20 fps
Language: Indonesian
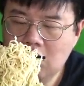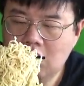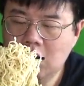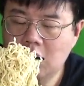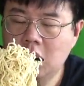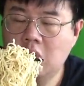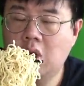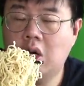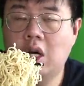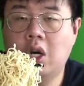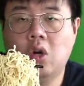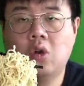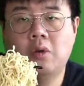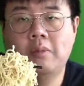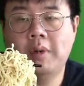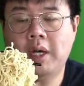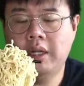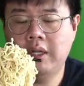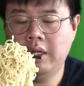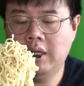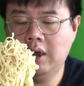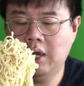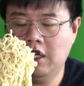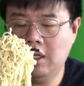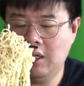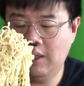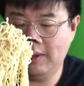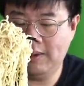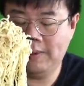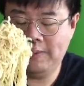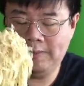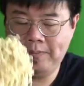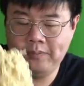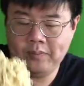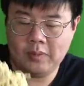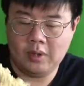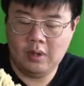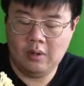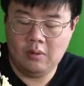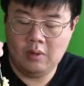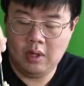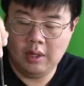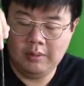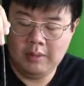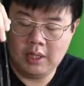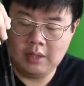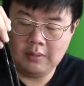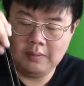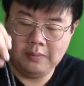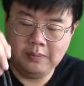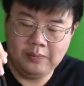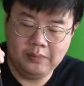Oh aromanya wangi banget